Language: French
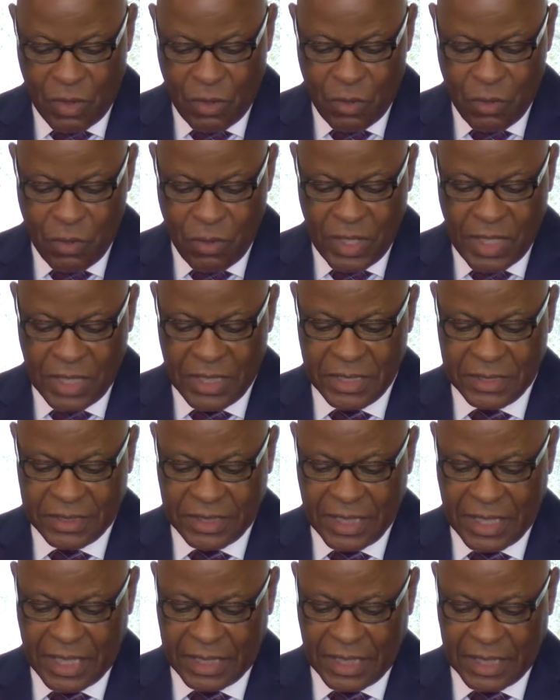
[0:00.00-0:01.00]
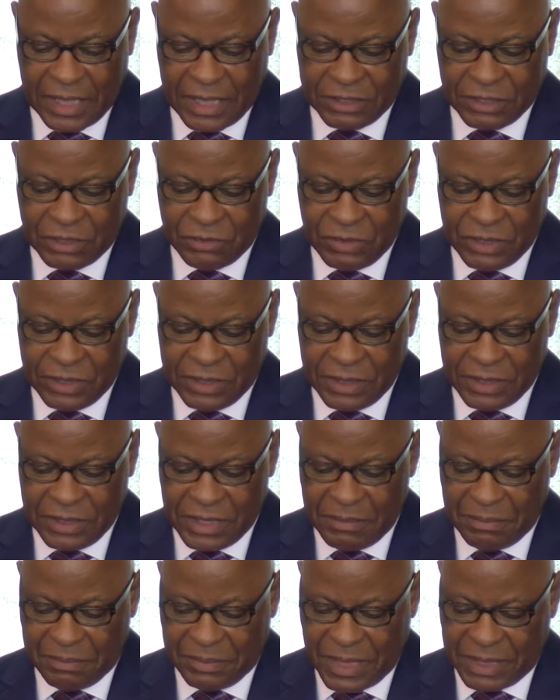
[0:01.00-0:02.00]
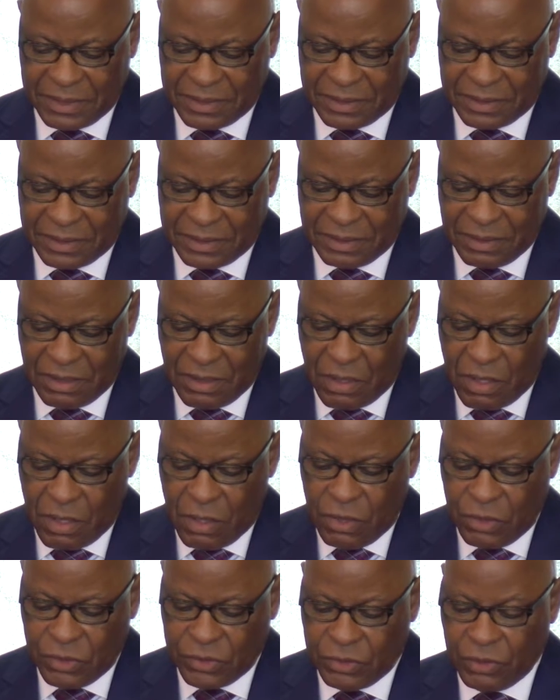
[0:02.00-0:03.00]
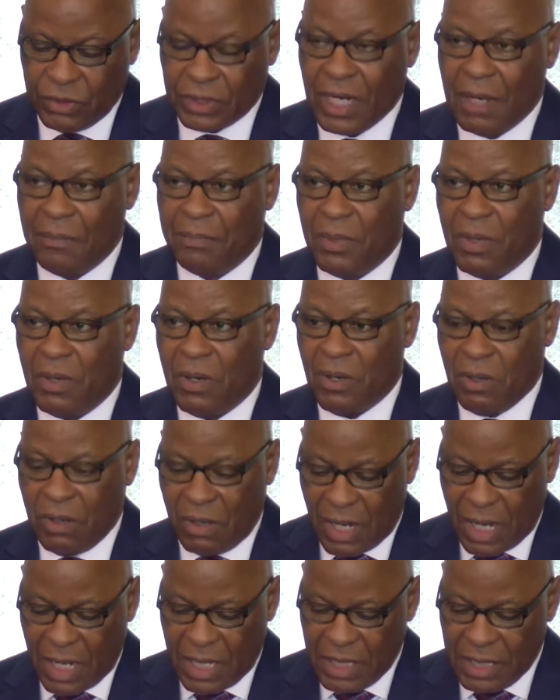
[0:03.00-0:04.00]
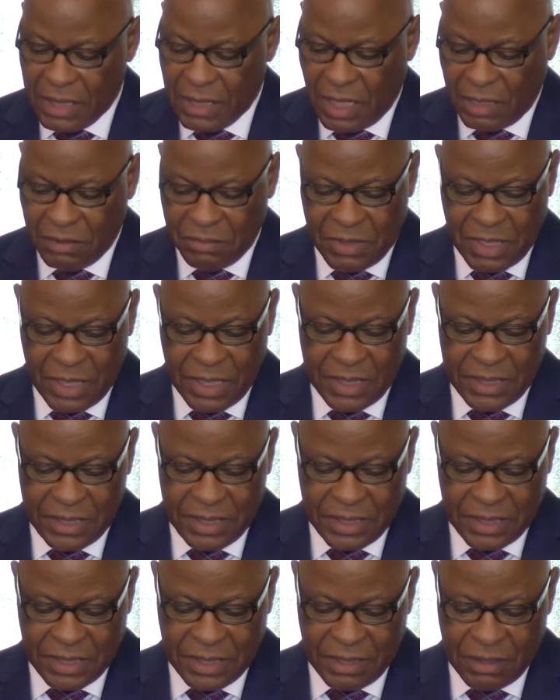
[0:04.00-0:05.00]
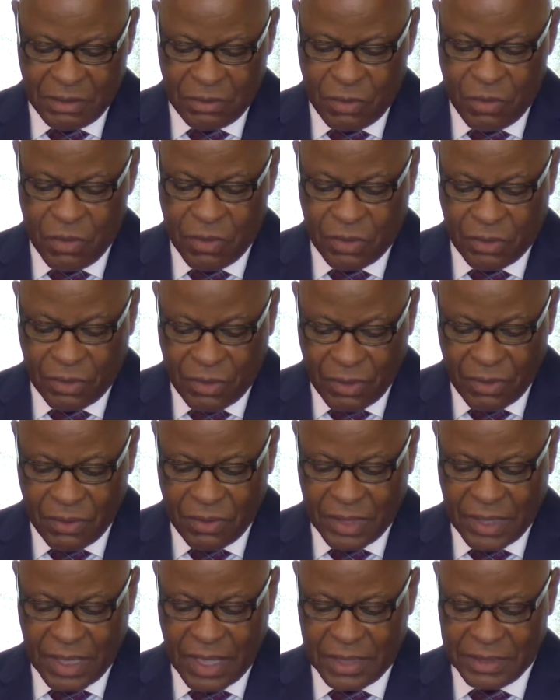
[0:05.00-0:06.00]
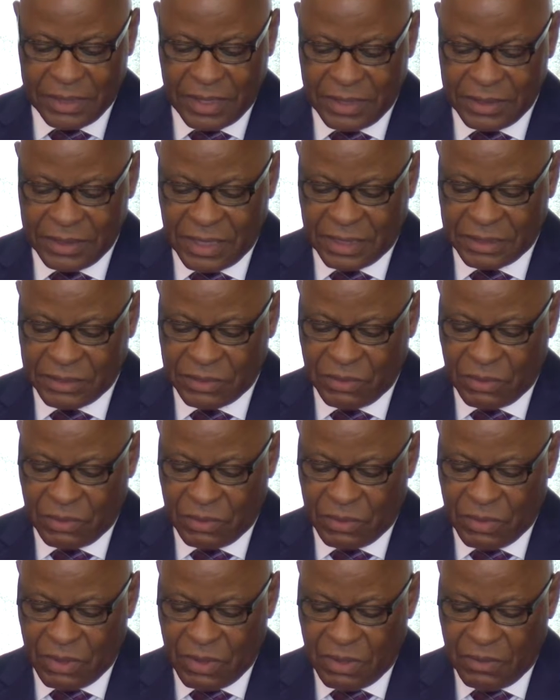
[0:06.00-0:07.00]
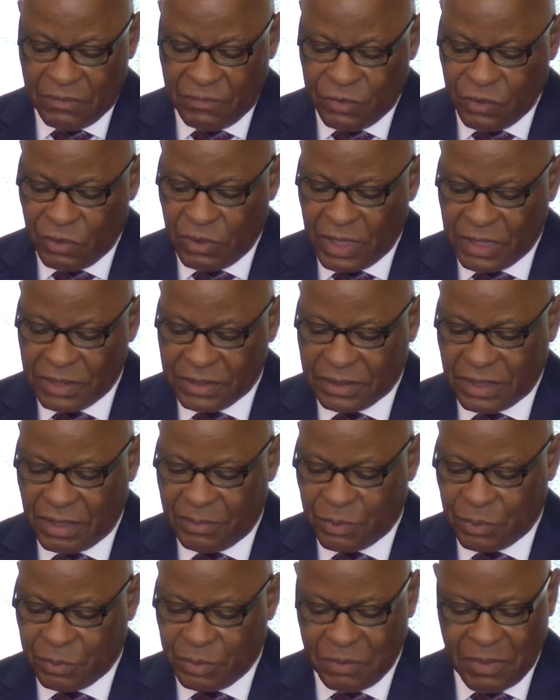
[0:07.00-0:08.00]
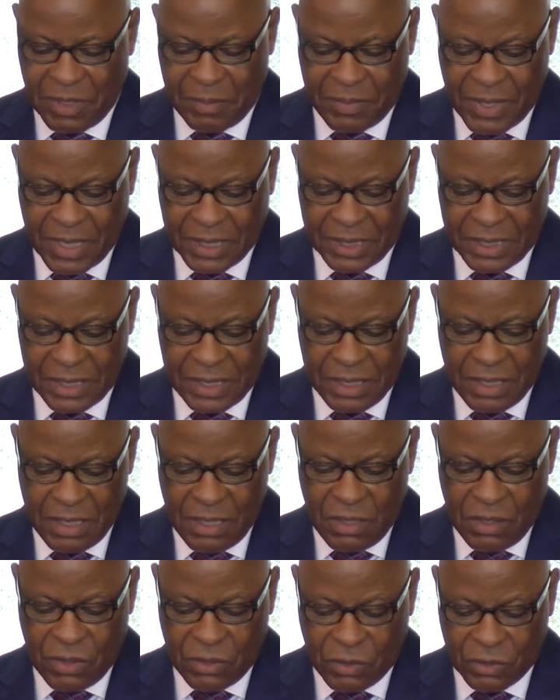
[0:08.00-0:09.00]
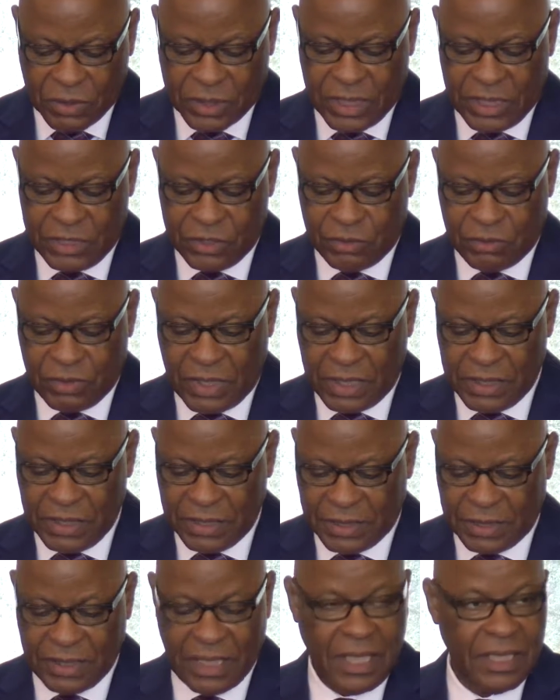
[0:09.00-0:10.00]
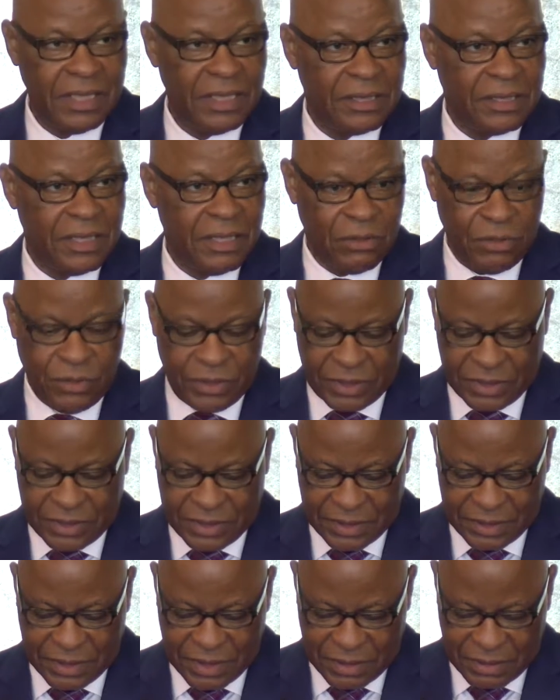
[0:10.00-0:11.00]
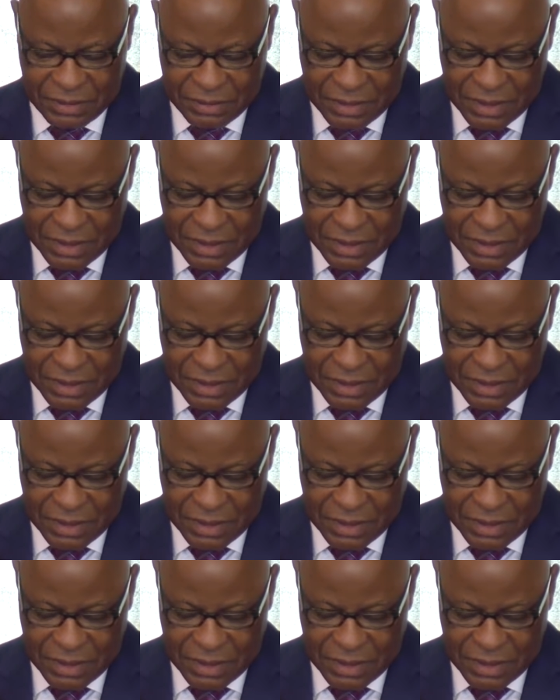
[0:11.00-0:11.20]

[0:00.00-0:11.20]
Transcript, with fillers: où elle était à la 86e place. Ce rapport a également indiqué qu'aucun cas d'exaction violente à proprement parler contre les journalistes n'a été recensé.